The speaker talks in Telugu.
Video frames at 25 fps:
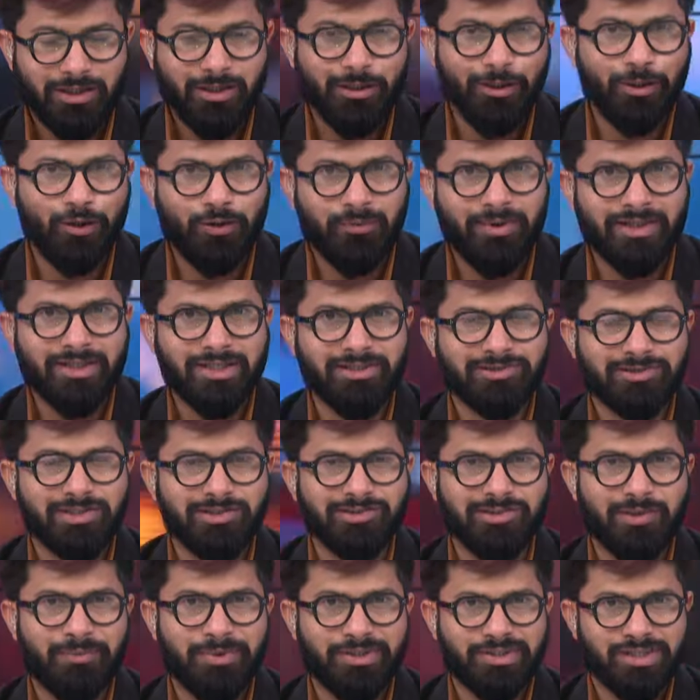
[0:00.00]
కిలోమీటర్స్కి
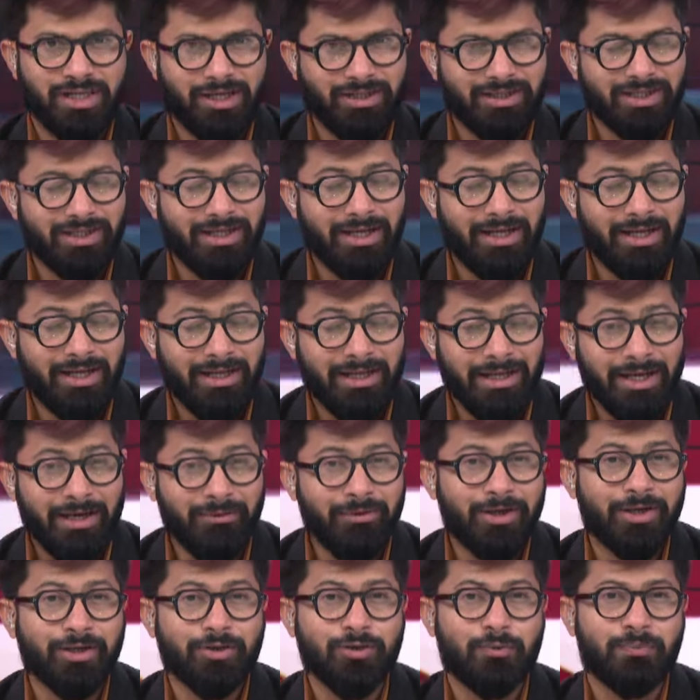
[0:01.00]
సంబంధించి అంటే ఏ
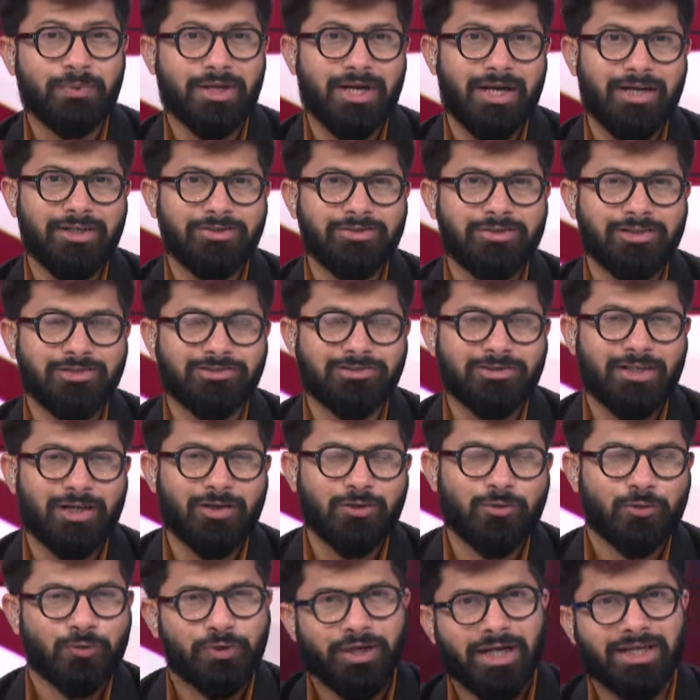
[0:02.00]
మేరకు ప్రయాణం చేస్తున్నారు
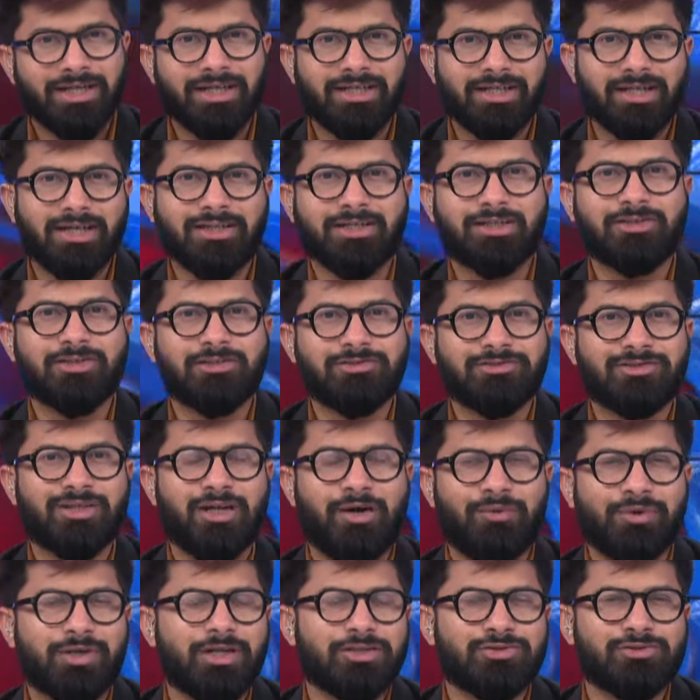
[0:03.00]
కూడా డీటెయిల్గా తెలుసుకునే
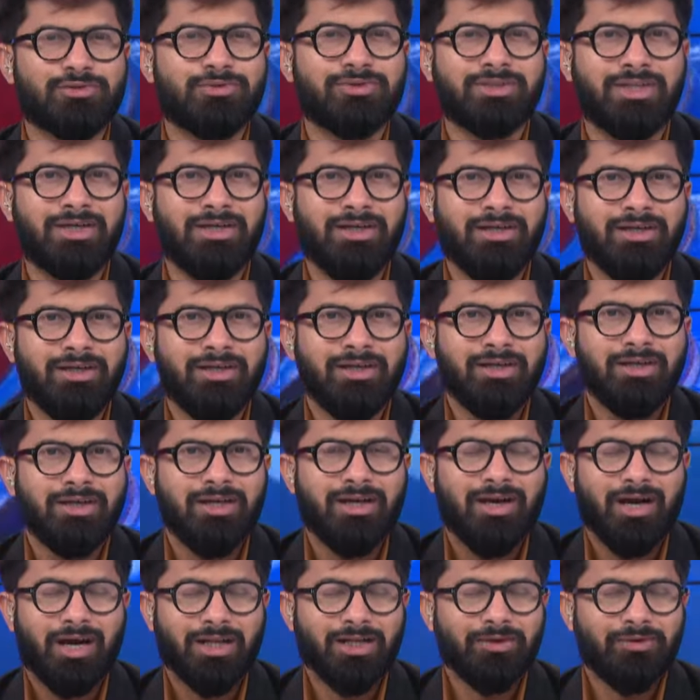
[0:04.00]
అవకాశం ఉందా
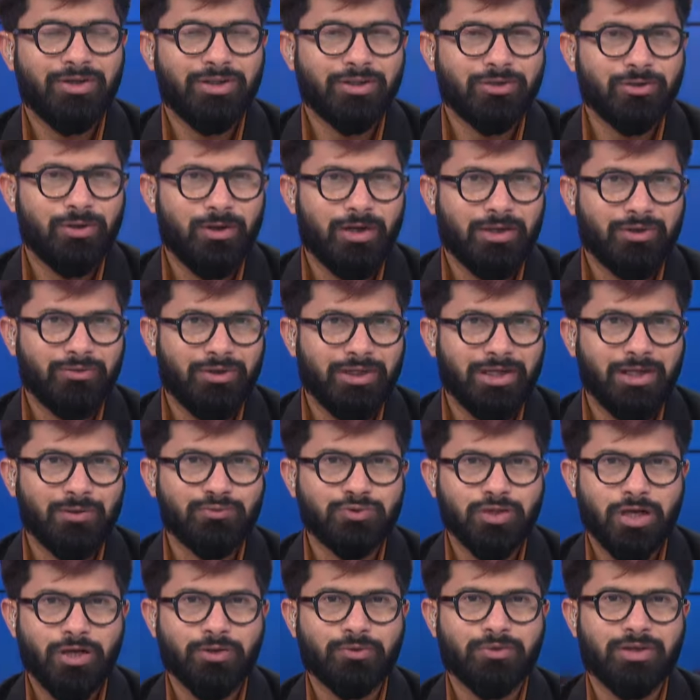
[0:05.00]
ఆ నివేదికలో అటువంటి
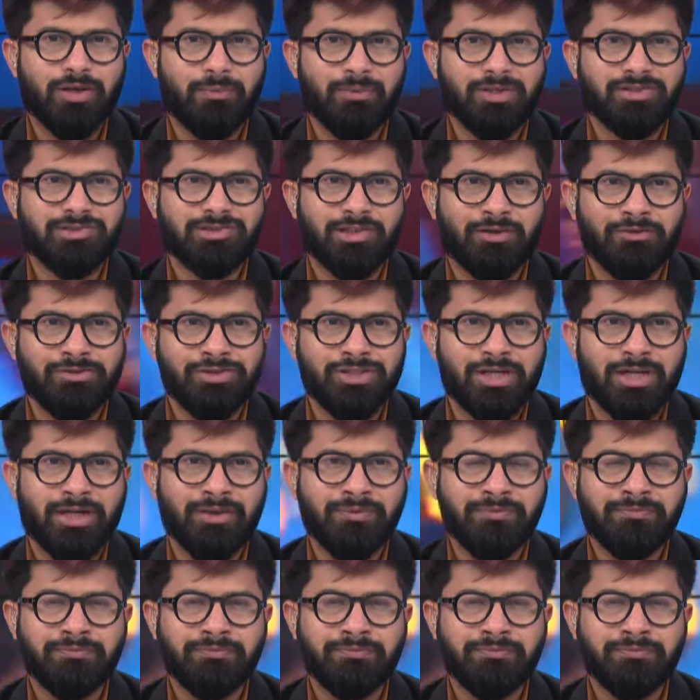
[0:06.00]
అంశాన్ని కూడా ప్రస్తావించారా